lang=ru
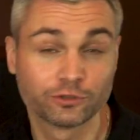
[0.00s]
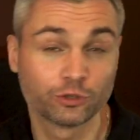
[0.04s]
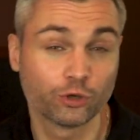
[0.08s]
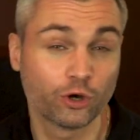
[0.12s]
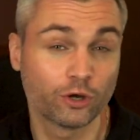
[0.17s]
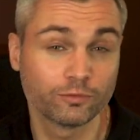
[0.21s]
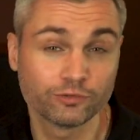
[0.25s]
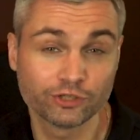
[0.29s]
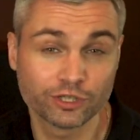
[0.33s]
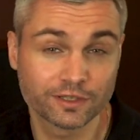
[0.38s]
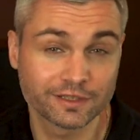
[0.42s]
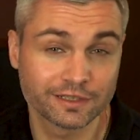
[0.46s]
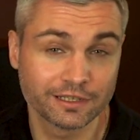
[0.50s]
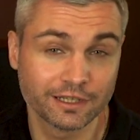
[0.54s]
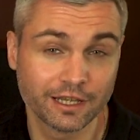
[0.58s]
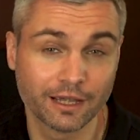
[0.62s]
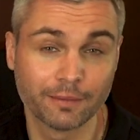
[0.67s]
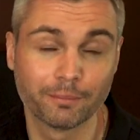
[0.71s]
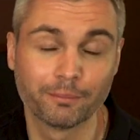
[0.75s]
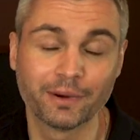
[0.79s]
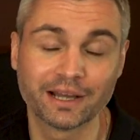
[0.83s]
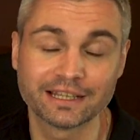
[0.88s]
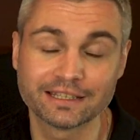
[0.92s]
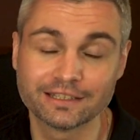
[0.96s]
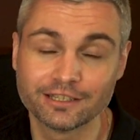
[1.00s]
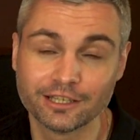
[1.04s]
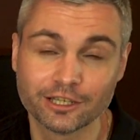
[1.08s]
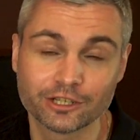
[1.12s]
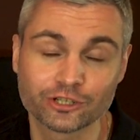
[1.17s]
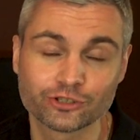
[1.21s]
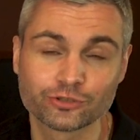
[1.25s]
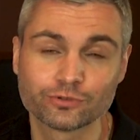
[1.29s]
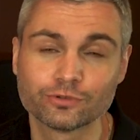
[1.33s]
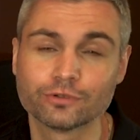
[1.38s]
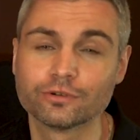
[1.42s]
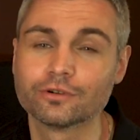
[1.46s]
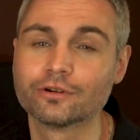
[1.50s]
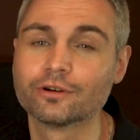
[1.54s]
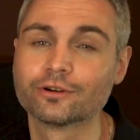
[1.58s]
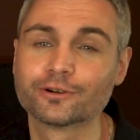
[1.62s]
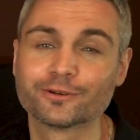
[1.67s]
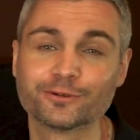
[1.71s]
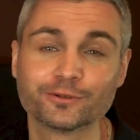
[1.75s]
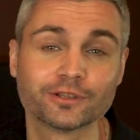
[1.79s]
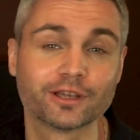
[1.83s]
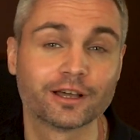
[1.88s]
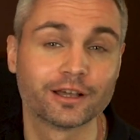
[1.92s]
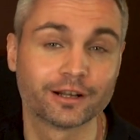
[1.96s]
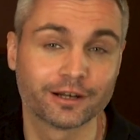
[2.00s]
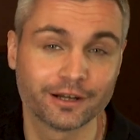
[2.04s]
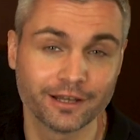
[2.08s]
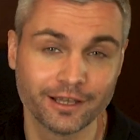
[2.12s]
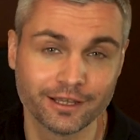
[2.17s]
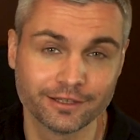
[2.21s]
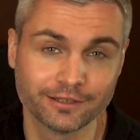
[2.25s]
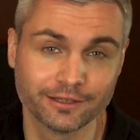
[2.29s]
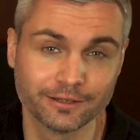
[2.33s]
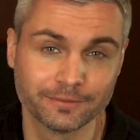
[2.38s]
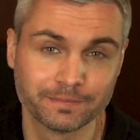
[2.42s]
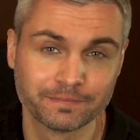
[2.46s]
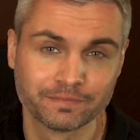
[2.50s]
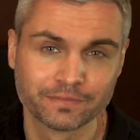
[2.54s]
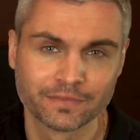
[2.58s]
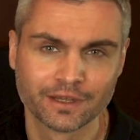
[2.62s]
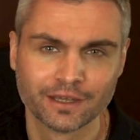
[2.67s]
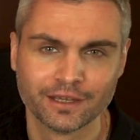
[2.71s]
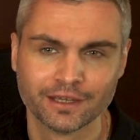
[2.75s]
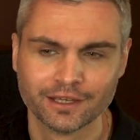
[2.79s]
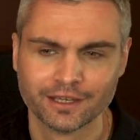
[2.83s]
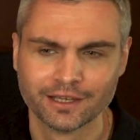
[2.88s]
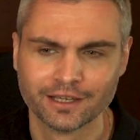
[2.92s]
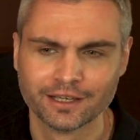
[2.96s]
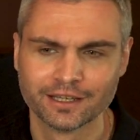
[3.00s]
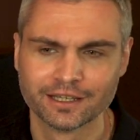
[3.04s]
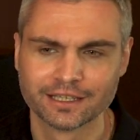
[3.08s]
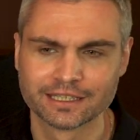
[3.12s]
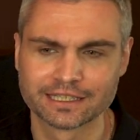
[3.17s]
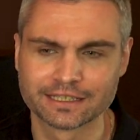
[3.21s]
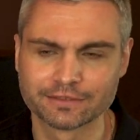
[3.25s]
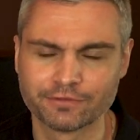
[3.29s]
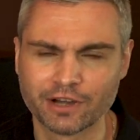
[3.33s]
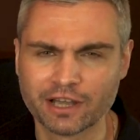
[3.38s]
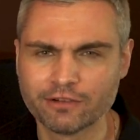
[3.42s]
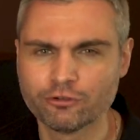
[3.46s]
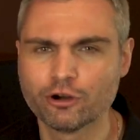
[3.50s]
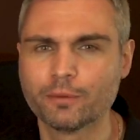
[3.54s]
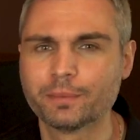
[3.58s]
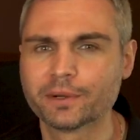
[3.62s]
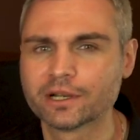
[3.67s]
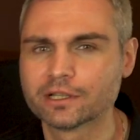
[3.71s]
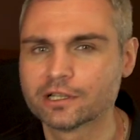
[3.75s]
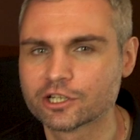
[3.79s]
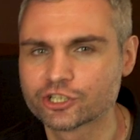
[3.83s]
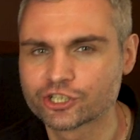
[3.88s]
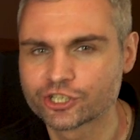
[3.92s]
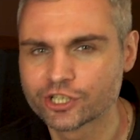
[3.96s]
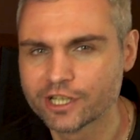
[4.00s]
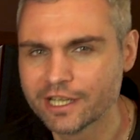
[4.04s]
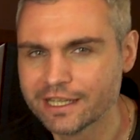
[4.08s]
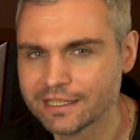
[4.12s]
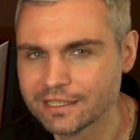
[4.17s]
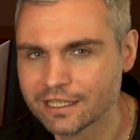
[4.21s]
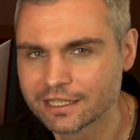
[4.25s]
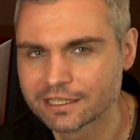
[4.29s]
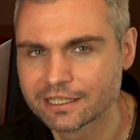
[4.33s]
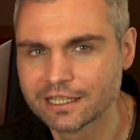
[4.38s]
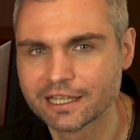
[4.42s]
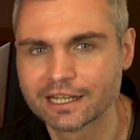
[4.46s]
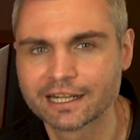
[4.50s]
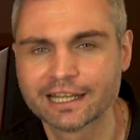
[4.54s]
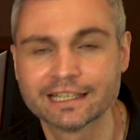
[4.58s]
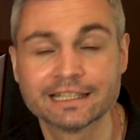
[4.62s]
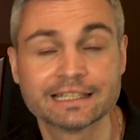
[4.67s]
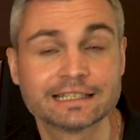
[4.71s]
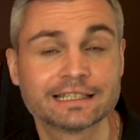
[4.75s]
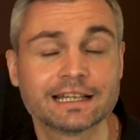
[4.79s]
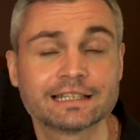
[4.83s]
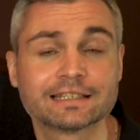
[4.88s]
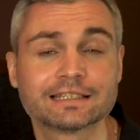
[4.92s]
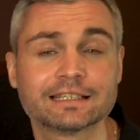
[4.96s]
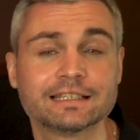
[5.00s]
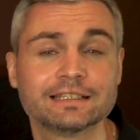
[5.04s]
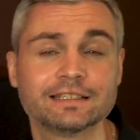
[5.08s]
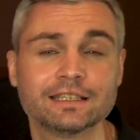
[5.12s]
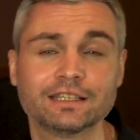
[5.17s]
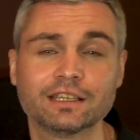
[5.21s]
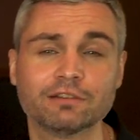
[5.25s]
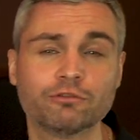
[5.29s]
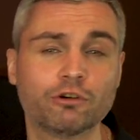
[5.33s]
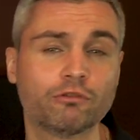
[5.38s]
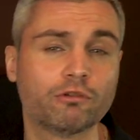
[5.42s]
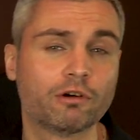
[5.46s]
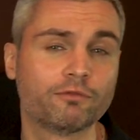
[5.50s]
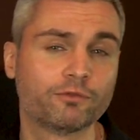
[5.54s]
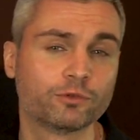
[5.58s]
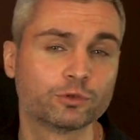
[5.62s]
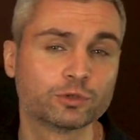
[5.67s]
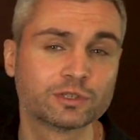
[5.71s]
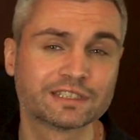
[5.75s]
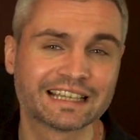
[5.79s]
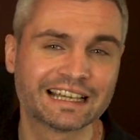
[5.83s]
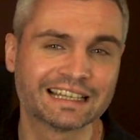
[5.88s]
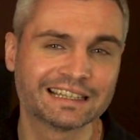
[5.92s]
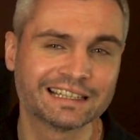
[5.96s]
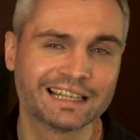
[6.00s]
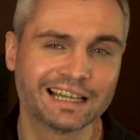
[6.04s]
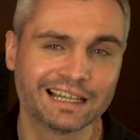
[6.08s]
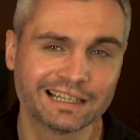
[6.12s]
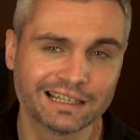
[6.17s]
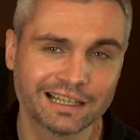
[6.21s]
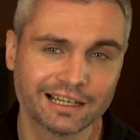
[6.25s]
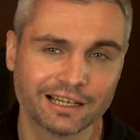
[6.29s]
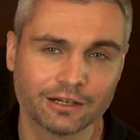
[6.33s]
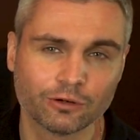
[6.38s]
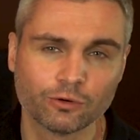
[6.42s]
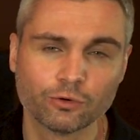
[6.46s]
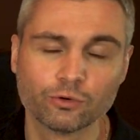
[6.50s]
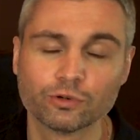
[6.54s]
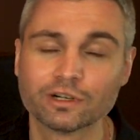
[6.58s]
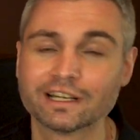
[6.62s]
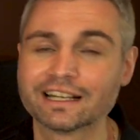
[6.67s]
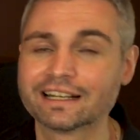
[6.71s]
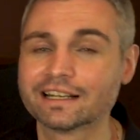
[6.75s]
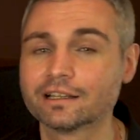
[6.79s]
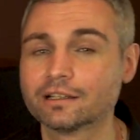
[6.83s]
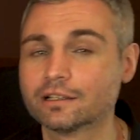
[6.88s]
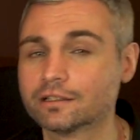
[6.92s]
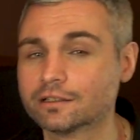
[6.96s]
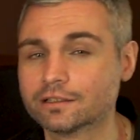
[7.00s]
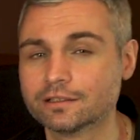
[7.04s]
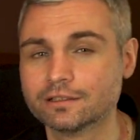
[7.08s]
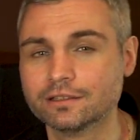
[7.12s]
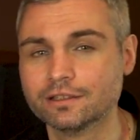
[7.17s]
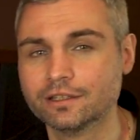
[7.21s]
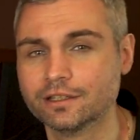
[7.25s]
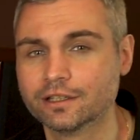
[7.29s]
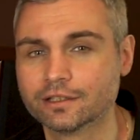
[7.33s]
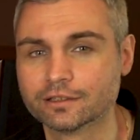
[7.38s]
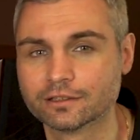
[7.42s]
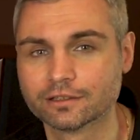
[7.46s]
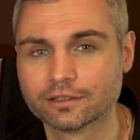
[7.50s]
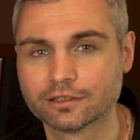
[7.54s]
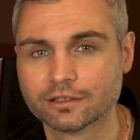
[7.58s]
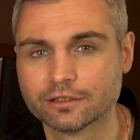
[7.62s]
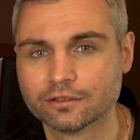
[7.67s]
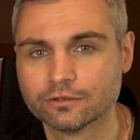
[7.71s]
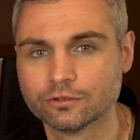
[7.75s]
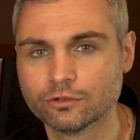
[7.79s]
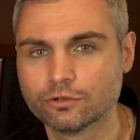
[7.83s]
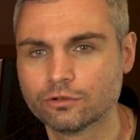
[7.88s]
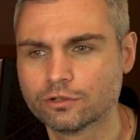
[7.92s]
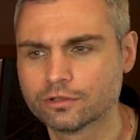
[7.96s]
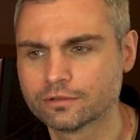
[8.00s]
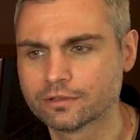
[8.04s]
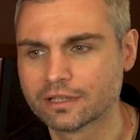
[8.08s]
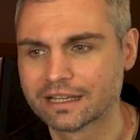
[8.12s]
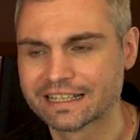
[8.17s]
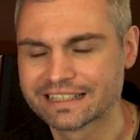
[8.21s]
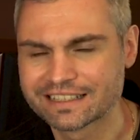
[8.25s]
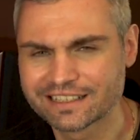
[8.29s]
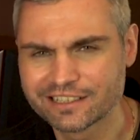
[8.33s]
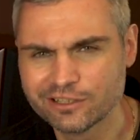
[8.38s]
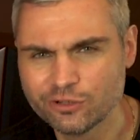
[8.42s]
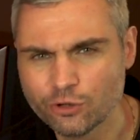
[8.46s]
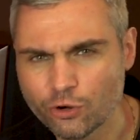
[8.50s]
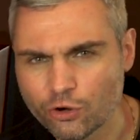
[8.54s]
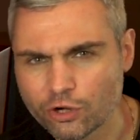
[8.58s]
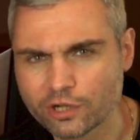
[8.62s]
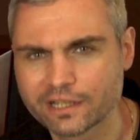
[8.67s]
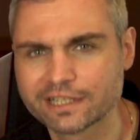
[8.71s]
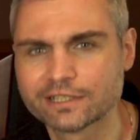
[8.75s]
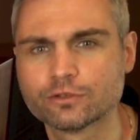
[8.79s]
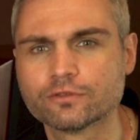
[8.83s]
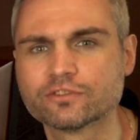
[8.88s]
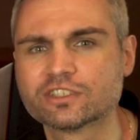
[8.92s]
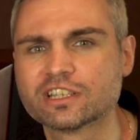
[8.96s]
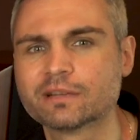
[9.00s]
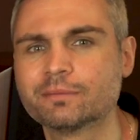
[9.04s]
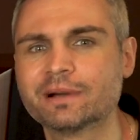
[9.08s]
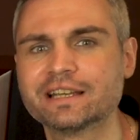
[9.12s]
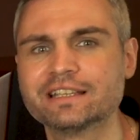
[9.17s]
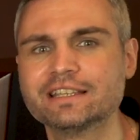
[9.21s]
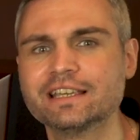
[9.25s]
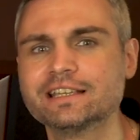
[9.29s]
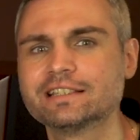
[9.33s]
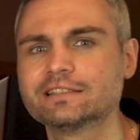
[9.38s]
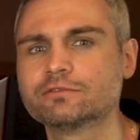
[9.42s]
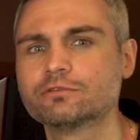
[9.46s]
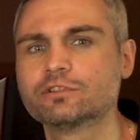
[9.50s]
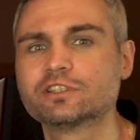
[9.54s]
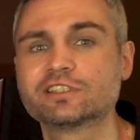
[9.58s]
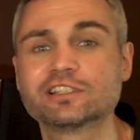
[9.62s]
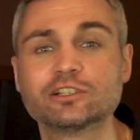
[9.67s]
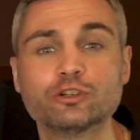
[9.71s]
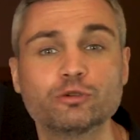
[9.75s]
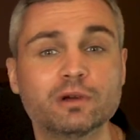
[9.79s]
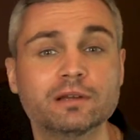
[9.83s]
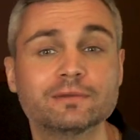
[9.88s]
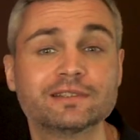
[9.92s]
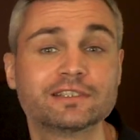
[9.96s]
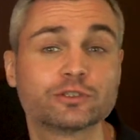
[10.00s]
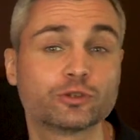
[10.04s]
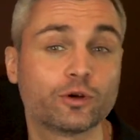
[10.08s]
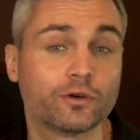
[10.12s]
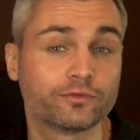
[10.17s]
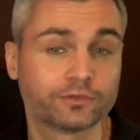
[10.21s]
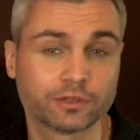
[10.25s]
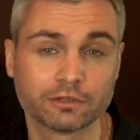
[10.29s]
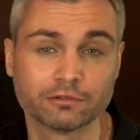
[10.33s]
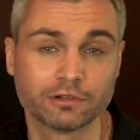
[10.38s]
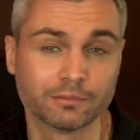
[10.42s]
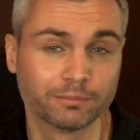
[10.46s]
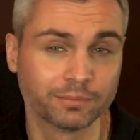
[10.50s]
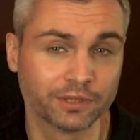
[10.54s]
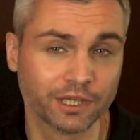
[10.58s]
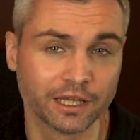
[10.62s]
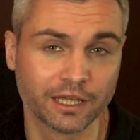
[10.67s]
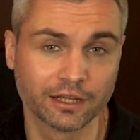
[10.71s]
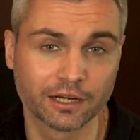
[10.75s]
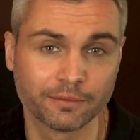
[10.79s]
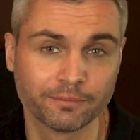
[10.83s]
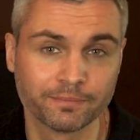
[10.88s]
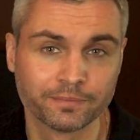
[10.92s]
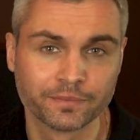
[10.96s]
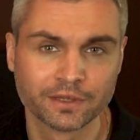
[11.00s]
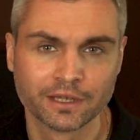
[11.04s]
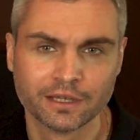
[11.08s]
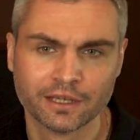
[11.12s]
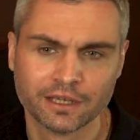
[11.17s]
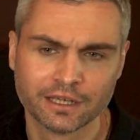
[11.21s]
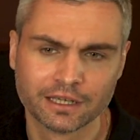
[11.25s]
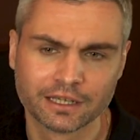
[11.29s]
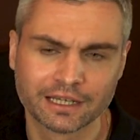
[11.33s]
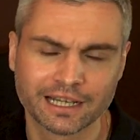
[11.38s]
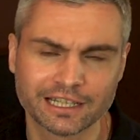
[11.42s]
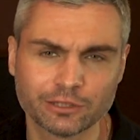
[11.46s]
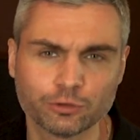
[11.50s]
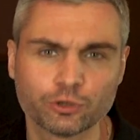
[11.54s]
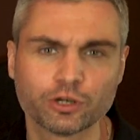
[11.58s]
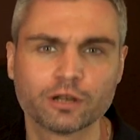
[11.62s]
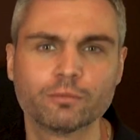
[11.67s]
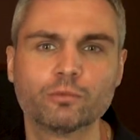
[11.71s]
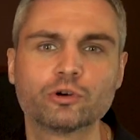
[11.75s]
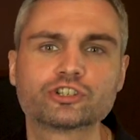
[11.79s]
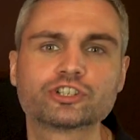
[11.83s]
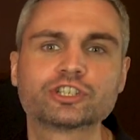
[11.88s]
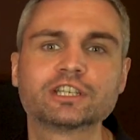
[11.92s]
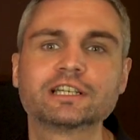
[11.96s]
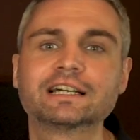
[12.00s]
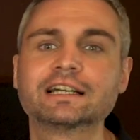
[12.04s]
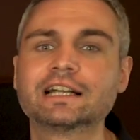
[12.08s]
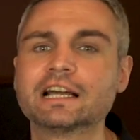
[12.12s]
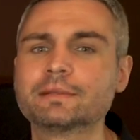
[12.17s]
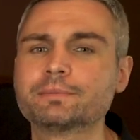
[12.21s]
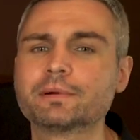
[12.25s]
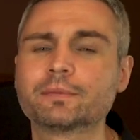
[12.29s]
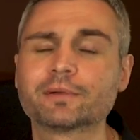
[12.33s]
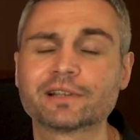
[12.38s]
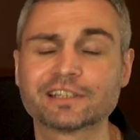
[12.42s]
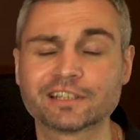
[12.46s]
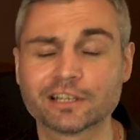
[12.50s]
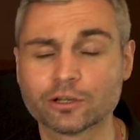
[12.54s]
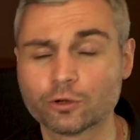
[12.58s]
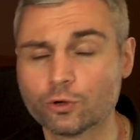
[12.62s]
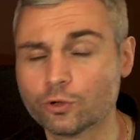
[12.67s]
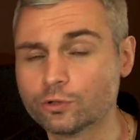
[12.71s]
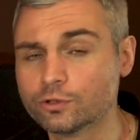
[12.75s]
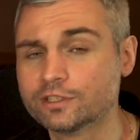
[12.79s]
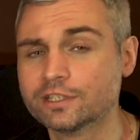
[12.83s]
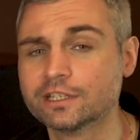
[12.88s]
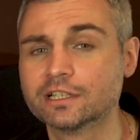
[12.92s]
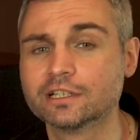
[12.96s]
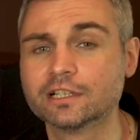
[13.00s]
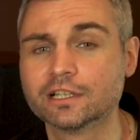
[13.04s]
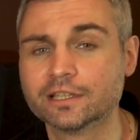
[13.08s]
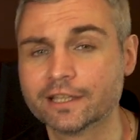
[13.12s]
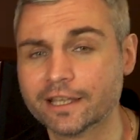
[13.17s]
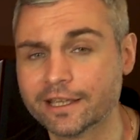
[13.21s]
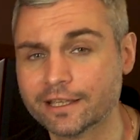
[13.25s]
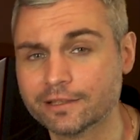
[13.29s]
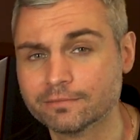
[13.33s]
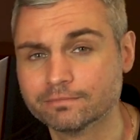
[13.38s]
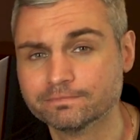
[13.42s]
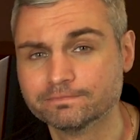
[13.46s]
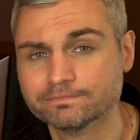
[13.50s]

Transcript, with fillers: в том числе поддержку Run Ready. Своего приложения для организации сетевого функционала у Krell нет, но он с легкостью взаимодействует с любым софтовым плеером, который может играть по протоколу DLNA.